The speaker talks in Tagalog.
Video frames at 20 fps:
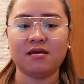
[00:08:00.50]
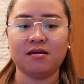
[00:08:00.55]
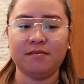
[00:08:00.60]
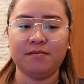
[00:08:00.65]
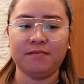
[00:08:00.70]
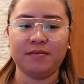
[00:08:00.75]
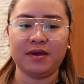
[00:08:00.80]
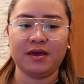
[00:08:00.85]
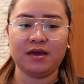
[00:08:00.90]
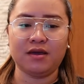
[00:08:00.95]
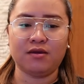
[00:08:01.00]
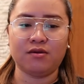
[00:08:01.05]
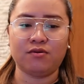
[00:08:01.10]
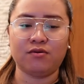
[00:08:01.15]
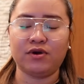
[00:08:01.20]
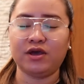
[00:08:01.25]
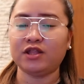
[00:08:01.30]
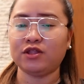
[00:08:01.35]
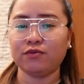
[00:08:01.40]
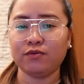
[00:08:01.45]
pero
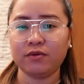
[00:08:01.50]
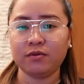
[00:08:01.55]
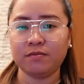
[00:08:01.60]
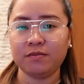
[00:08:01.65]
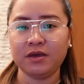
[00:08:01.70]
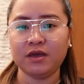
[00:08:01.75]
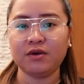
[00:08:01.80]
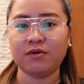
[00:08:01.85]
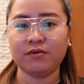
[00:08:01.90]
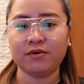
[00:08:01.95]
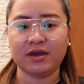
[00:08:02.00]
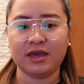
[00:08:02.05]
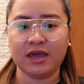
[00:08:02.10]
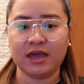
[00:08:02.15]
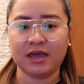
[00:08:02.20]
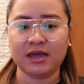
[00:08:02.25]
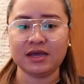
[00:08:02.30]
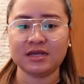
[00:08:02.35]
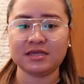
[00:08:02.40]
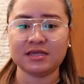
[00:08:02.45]
it will be
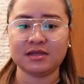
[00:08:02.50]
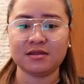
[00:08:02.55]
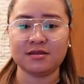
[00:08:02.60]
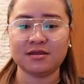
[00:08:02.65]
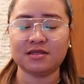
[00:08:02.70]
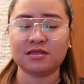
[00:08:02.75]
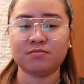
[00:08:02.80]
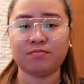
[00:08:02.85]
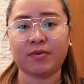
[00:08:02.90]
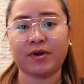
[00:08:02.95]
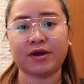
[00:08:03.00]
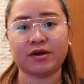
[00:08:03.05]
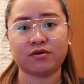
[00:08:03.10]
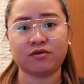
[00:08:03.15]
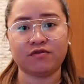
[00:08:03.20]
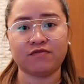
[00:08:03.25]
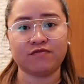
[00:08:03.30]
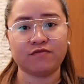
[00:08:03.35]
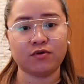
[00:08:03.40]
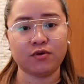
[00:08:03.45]
okay kasi that's part
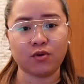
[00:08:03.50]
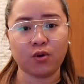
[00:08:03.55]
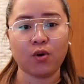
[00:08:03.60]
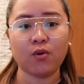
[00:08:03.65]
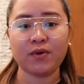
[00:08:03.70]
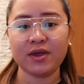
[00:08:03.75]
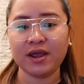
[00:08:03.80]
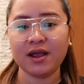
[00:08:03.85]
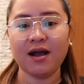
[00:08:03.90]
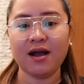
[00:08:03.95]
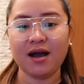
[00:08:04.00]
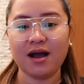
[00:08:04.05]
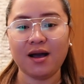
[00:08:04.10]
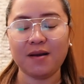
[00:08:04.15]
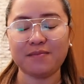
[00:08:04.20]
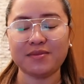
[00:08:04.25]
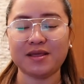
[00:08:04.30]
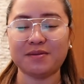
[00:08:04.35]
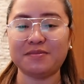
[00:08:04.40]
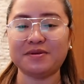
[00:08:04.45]
of growing
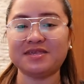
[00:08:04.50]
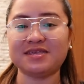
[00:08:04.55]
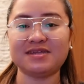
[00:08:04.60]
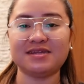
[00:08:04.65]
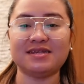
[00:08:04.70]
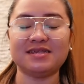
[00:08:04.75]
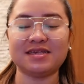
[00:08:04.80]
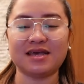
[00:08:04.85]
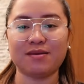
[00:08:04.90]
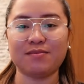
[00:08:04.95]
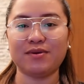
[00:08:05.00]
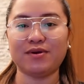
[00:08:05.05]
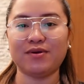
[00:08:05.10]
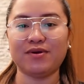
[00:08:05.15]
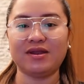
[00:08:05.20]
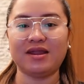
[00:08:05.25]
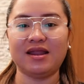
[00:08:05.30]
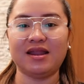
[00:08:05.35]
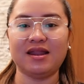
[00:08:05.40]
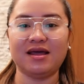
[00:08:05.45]
up. Tapos sinasabi ko
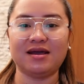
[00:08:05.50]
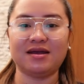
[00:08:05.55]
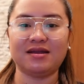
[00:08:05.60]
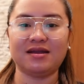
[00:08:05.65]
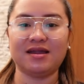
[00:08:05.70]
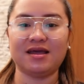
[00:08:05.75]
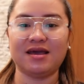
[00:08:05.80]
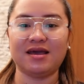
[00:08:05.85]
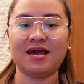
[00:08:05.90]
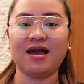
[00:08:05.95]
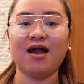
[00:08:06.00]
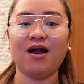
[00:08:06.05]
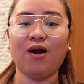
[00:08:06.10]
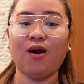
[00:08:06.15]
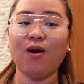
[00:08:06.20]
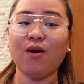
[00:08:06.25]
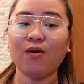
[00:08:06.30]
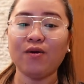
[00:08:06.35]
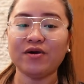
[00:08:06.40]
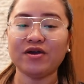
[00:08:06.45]
na lang na,
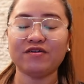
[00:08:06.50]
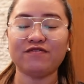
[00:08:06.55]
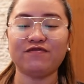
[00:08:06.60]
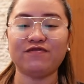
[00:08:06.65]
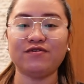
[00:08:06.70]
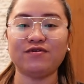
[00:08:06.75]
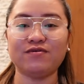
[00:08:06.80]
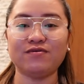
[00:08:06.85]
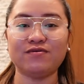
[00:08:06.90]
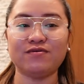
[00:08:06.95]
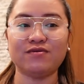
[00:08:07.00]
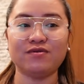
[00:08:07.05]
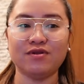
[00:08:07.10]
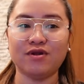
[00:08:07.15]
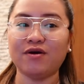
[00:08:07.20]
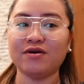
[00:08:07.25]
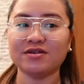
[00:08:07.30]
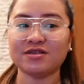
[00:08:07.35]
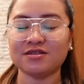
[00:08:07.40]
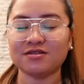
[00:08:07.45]
oh, if you
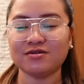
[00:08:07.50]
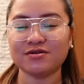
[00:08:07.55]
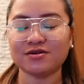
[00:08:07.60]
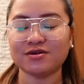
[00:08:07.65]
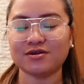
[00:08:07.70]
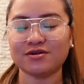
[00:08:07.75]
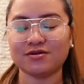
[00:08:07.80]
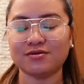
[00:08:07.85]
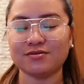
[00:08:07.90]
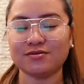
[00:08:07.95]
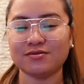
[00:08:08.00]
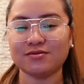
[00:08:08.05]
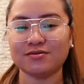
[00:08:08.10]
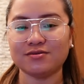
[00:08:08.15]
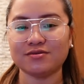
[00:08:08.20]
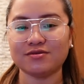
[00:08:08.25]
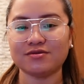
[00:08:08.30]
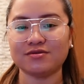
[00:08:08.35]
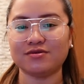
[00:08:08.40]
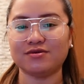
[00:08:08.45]
lost your
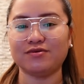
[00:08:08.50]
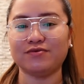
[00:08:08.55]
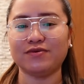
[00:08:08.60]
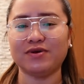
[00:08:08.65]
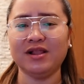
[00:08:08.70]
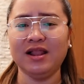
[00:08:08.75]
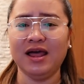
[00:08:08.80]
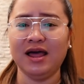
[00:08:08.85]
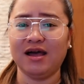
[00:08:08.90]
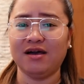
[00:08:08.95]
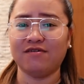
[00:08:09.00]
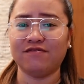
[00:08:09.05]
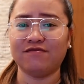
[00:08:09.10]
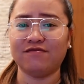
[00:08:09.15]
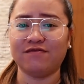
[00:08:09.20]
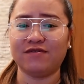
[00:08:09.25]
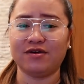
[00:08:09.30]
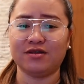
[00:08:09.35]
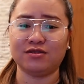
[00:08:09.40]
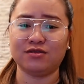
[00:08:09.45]
tooth, you will have
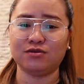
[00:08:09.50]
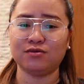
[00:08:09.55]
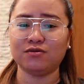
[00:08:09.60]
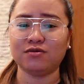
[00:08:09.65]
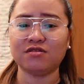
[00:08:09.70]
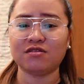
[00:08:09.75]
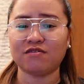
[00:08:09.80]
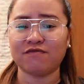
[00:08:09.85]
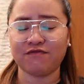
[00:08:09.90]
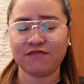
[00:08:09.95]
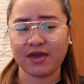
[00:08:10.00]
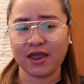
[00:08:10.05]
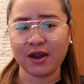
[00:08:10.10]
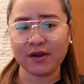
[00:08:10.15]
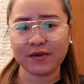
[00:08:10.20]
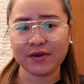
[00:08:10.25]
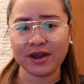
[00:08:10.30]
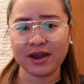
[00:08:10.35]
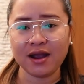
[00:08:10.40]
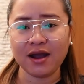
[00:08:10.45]
a tooth
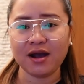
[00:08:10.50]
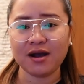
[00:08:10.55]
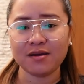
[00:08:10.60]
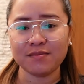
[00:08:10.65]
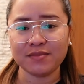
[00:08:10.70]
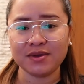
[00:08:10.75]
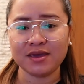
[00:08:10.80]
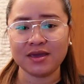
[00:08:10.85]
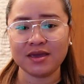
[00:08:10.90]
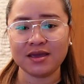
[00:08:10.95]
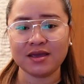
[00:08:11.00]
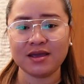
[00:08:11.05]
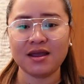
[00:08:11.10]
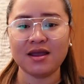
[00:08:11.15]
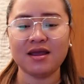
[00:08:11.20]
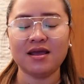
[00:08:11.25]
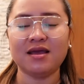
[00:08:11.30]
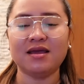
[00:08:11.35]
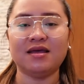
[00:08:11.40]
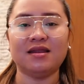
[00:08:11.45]
fairy coming
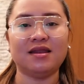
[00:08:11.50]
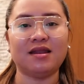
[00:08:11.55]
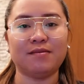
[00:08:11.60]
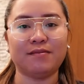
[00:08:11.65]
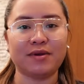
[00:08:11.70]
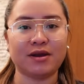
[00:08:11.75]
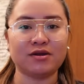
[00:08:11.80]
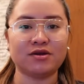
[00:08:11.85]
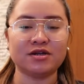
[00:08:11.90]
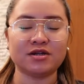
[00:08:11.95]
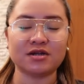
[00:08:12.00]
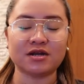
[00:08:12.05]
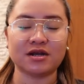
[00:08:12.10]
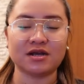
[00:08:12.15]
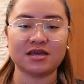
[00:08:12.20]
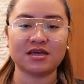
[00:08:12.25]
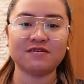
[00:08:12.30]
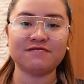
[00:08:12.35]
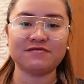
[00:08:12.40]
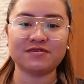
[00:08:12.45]
na meron siyang
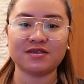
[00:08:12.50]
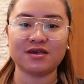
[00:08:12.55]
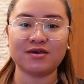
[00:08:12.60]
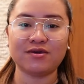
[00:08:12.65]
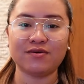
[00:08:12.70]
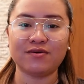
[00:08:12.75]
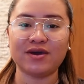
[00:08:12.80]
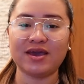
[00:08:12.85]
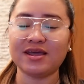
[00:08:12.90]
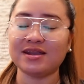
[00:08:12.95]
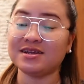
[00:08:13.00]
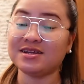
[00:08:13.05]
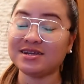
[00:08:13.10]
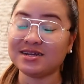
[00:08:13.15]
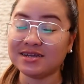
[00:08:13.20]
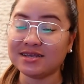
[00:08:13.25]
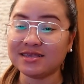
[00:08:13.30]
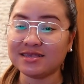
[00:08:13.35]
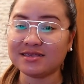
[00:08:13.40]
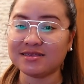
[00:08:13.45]
gift sa'yo. And
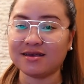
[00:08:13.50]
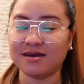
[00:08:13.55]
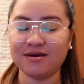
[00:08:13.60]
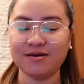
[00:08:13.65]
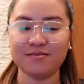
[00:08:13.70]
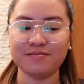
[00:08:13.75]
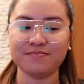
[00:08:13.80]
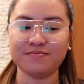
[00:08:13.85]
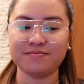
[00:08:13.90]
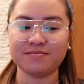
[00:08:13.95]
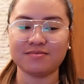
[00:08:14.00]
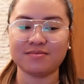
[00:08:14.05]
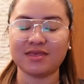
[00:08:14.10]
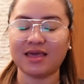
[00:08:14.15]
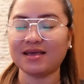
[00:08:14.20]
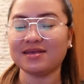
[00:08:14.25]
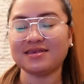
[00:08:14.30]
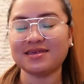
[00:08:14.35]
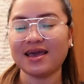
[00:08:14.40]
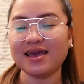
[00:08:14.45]
she's um,
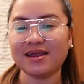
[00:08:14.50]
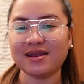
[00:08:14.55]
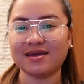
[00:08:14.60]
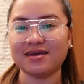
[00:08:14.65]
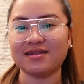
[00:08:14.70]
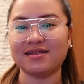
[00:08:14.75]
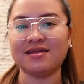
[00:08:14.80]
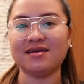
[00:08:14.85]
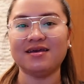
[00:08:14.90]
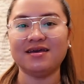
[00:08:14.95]
excited.